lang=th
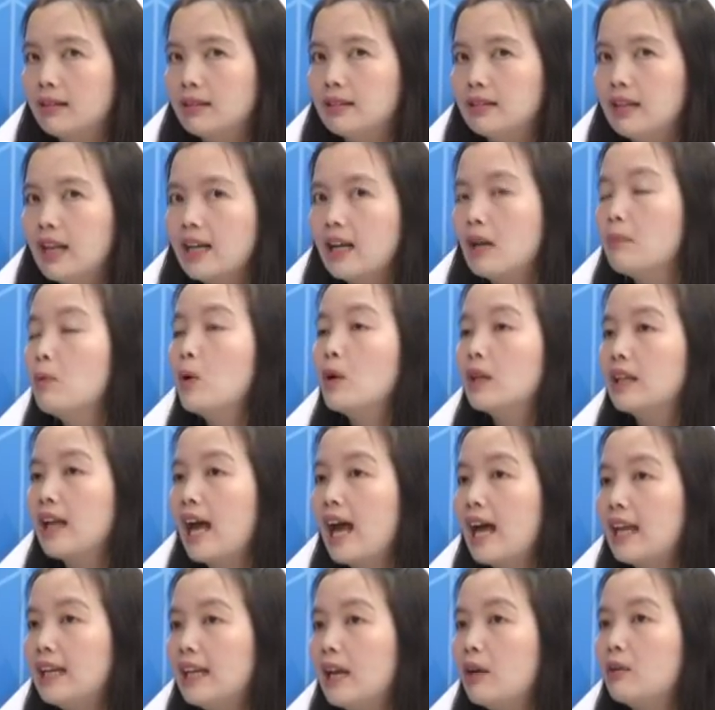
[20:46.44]
ในกระบวน
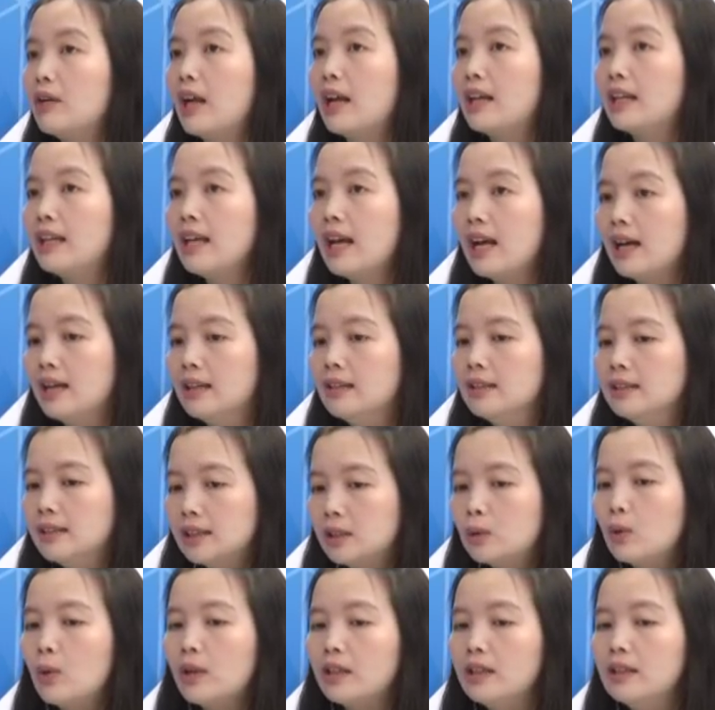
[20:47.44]
การเหล่านั้นเนี่ย
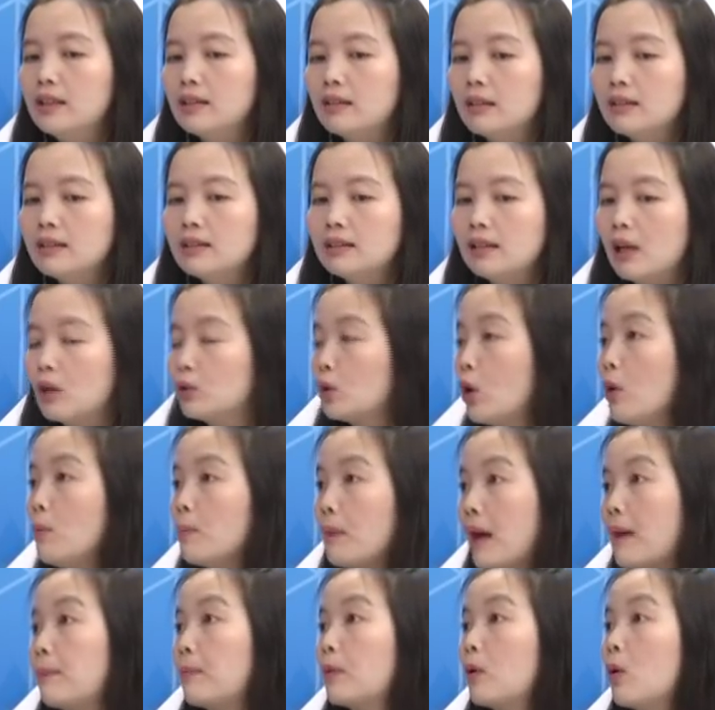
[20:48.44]
ส่วนหนึ่งก็คือเราต้อง
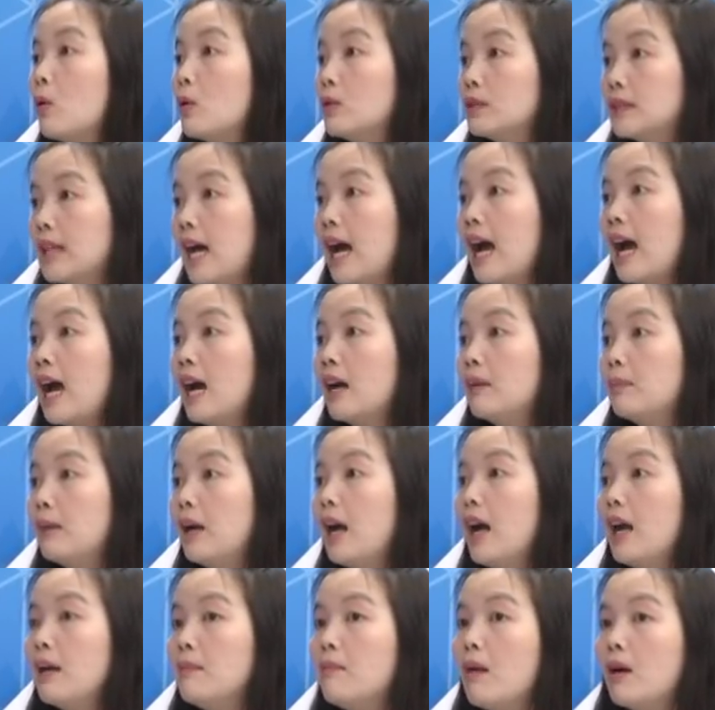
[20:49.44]
ปรับโครงสร้างเพื่
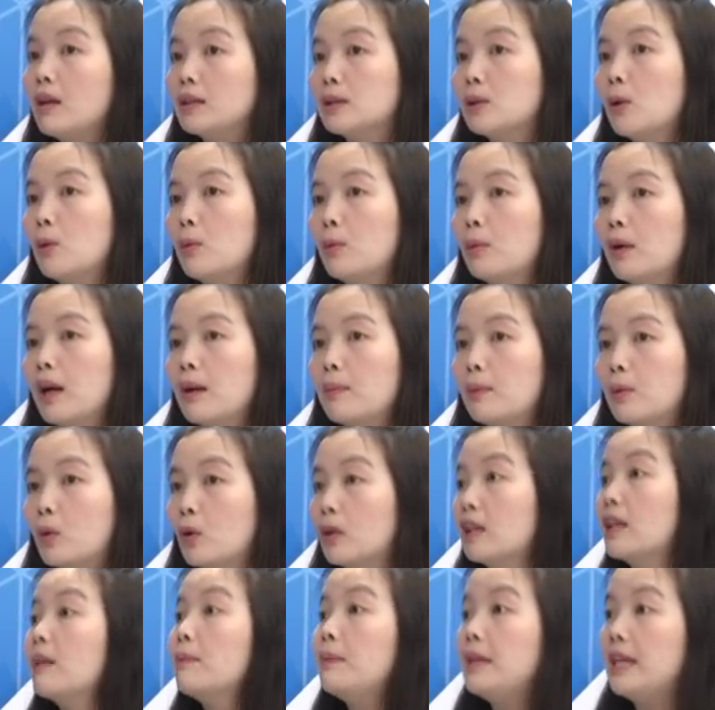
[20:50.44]
อให้เหมาะสมกับก
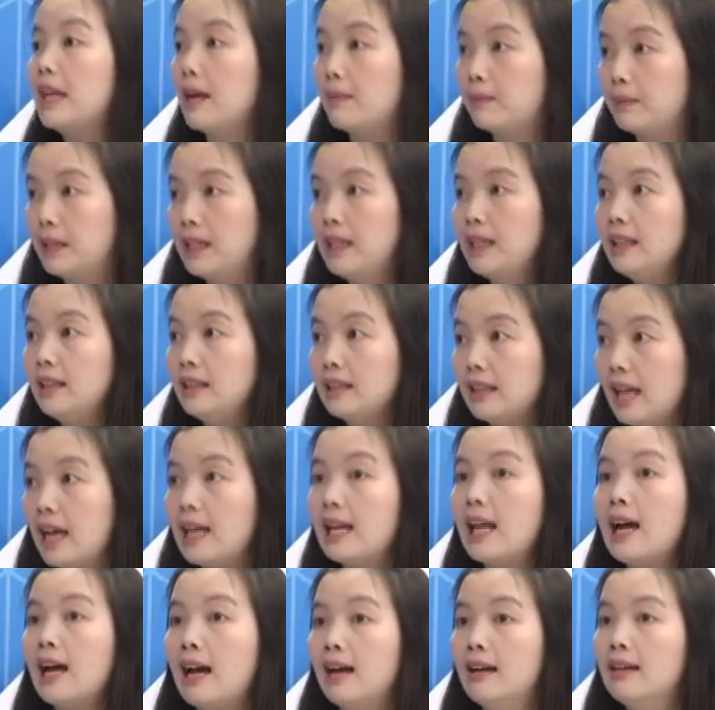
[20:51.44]
ฎระเบียบที่แต่
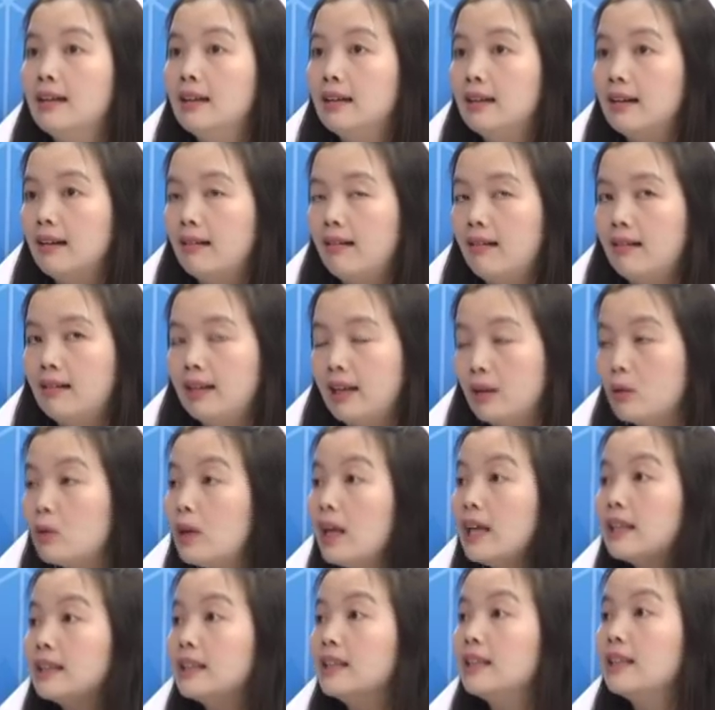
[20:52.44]
ละเลกูล
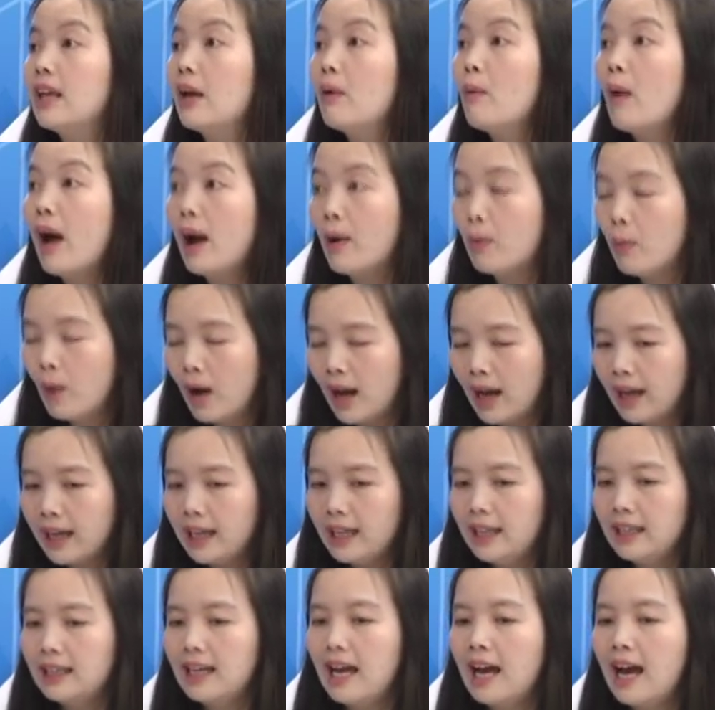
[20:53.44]
เลเตอร์ได้วางไว้
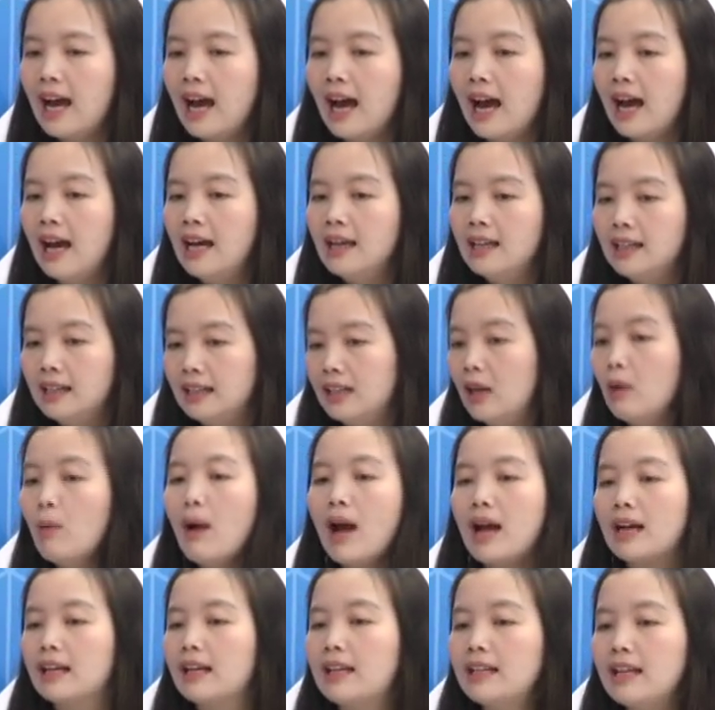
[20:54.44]
นะคะ ระห
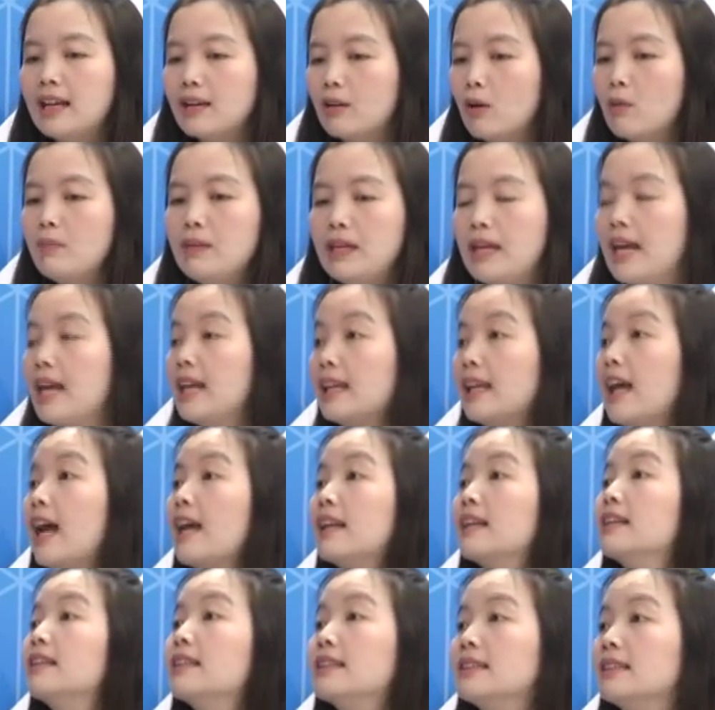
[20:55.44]
ว่างนั้นเนี่ยก็มีเหตุการ
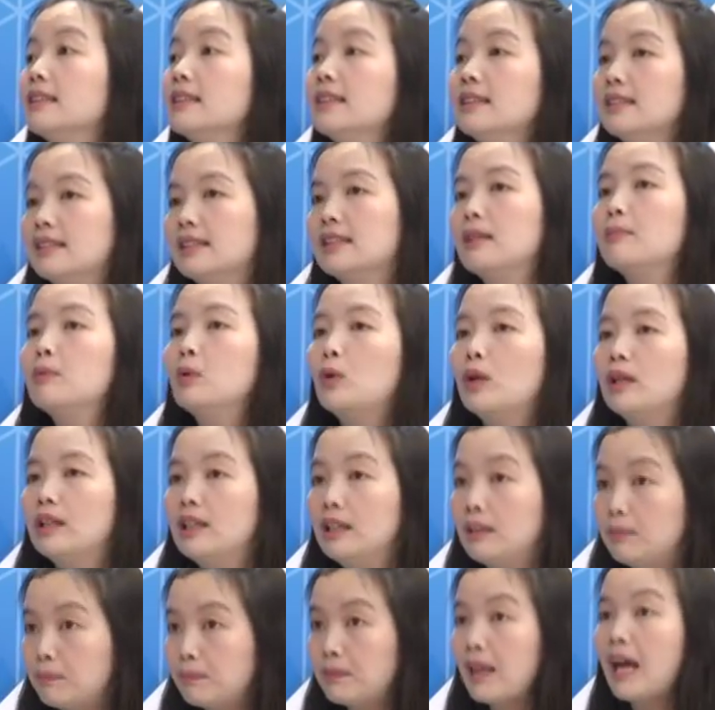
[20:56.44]
ณ์เกิดขึ้นจำนวนห
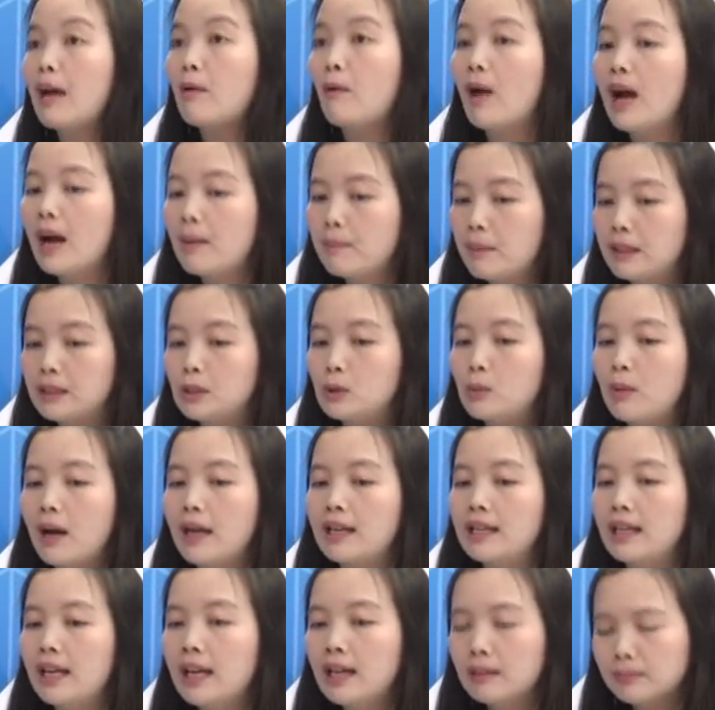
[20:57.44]
นึ่งแต่ว่าปัจจุบั
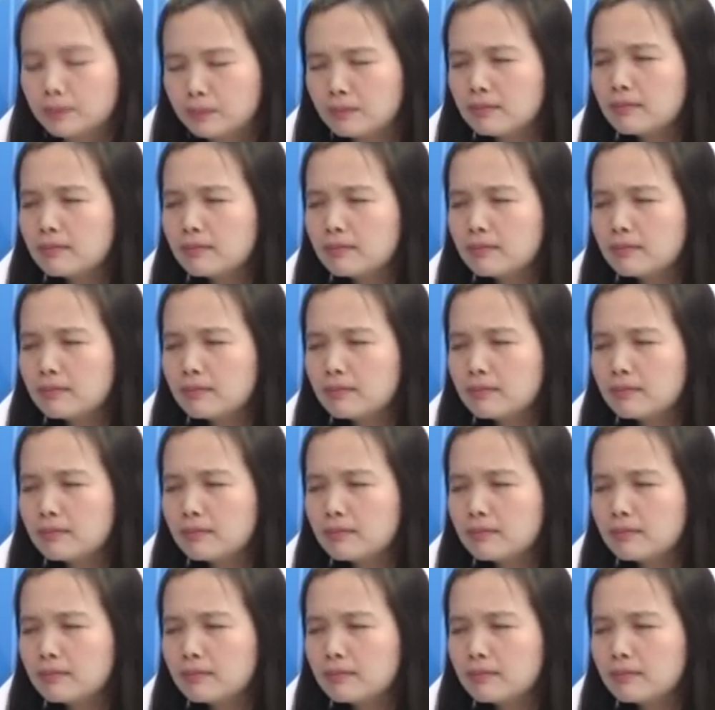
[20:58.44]
นเนี้ย